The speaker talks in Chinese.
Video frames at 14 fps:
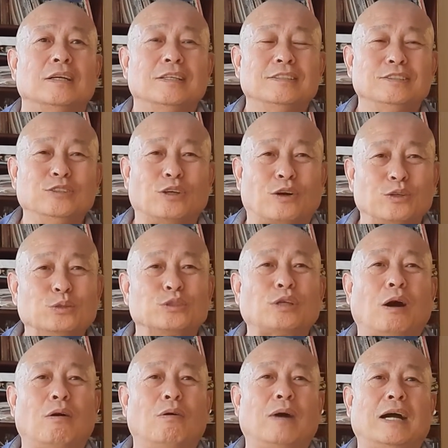呃，鸟有
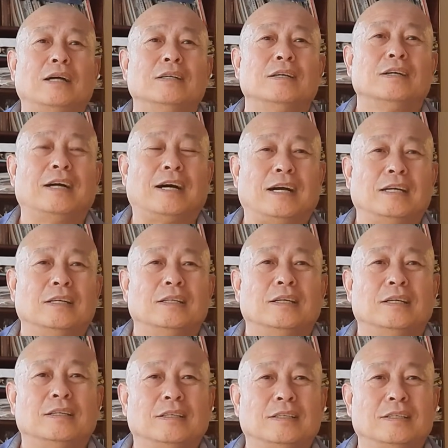巢啊，啊，
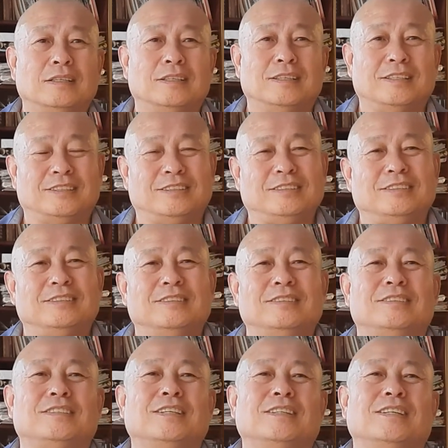呃，
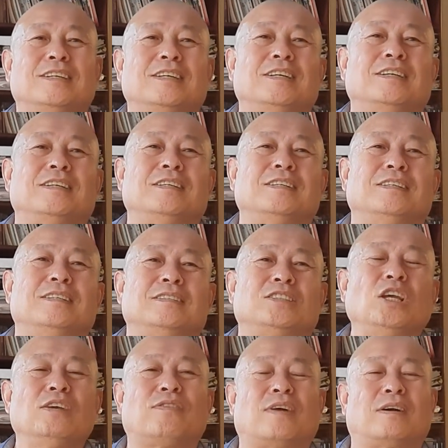这个
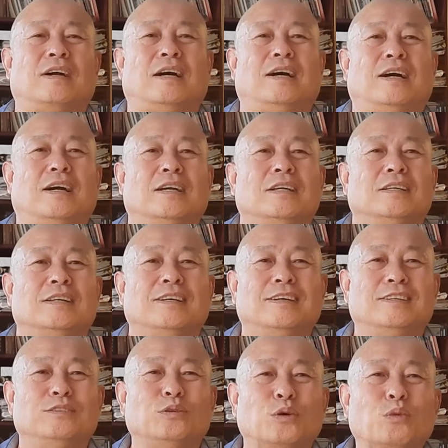地方啊，
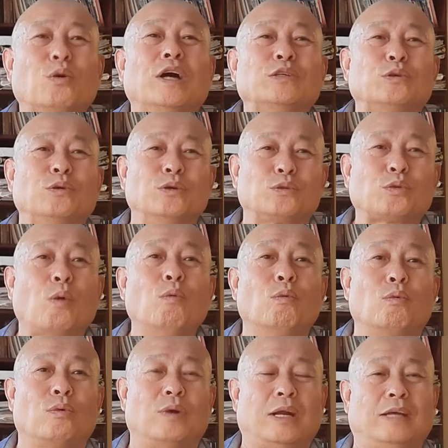呃，去获取
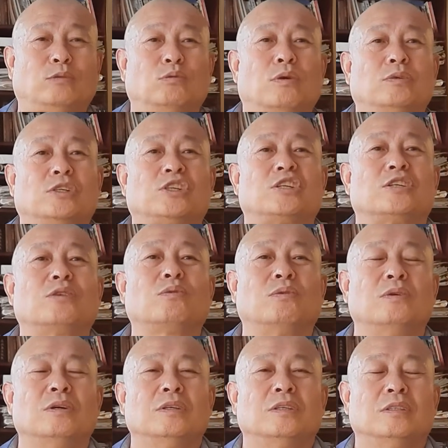动物来作为食物，
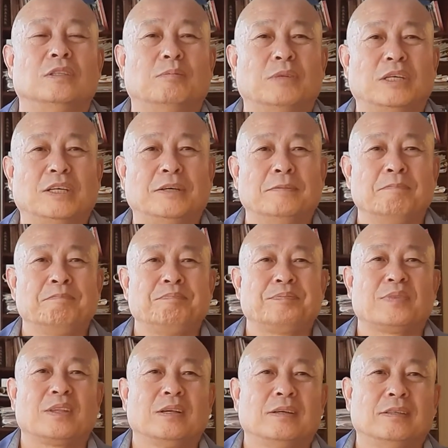那么，
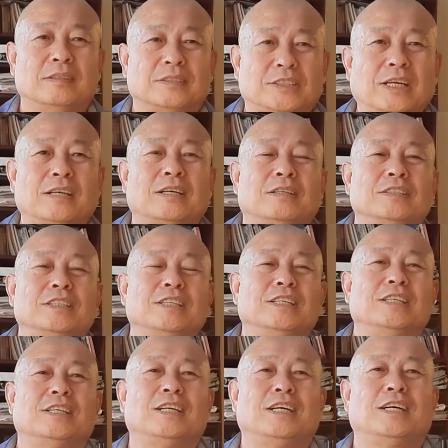嗯，这样一
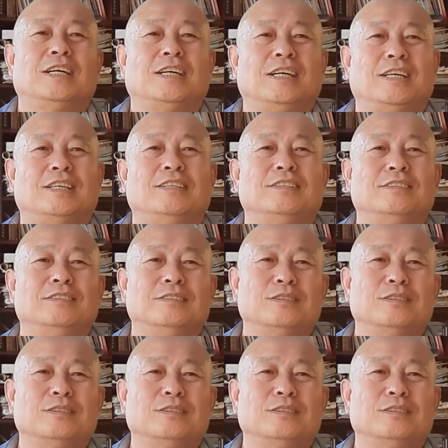个。